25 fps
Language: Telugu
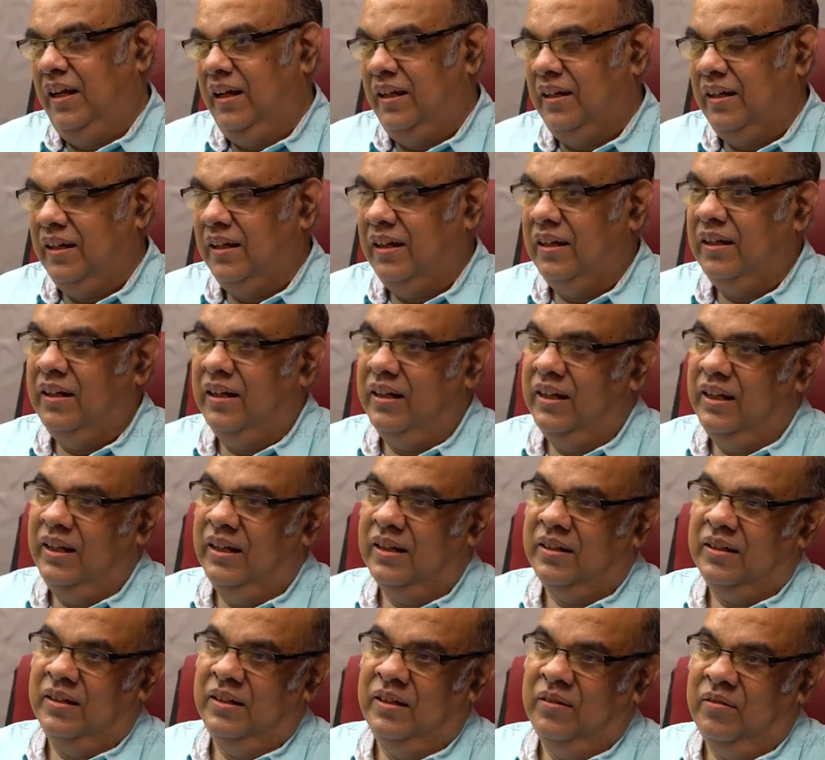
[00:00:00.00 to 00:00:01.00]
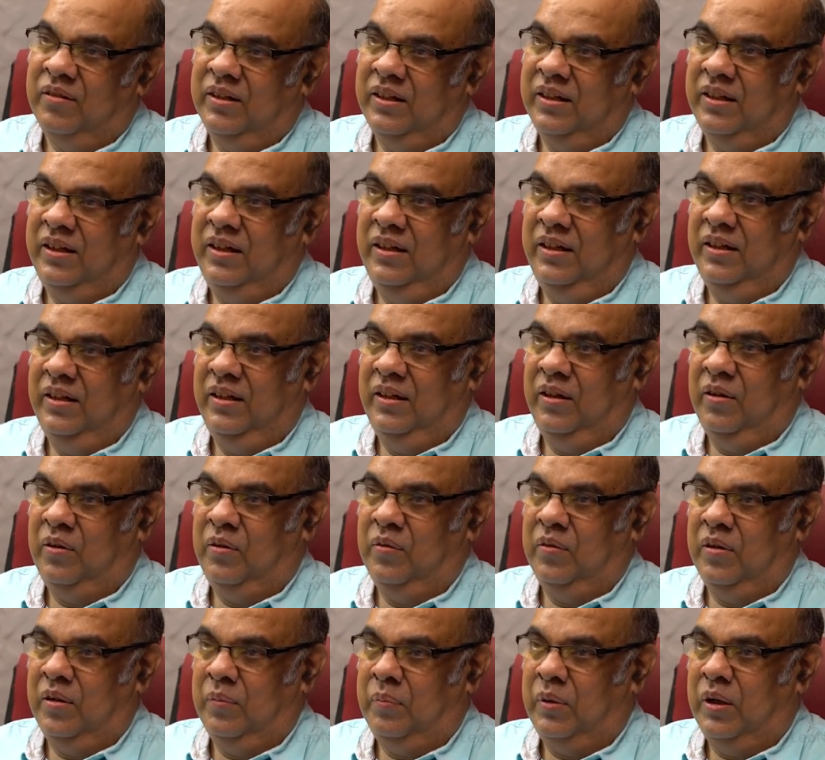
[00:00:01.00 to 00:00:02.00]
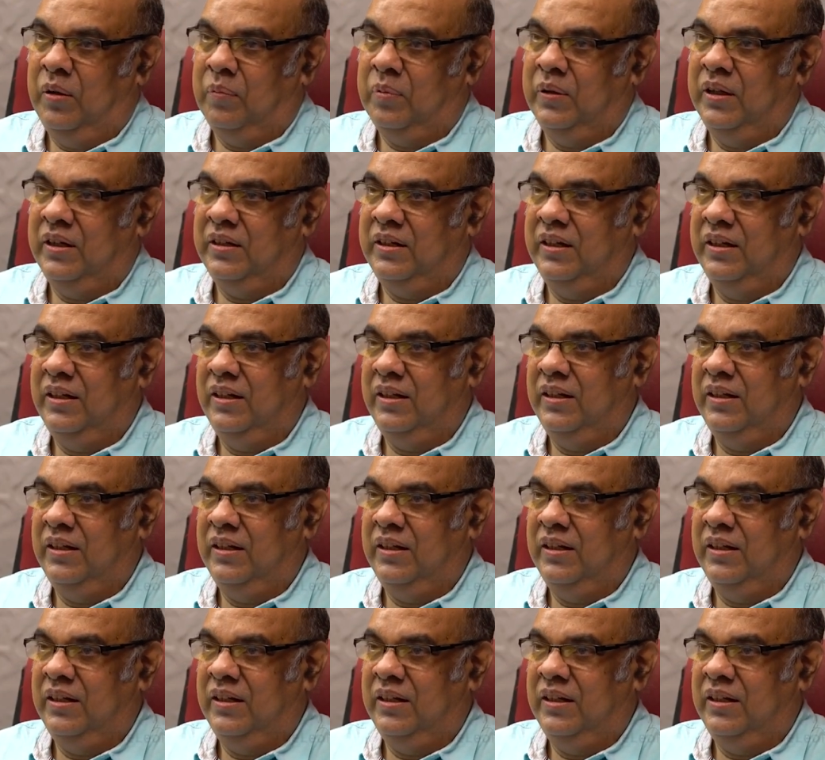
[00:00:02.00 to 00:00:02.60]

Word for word: థియేటర్ కన్నా డైరెక్టర్ అనేవాడికి ఎక్కువ పాపులారిటీ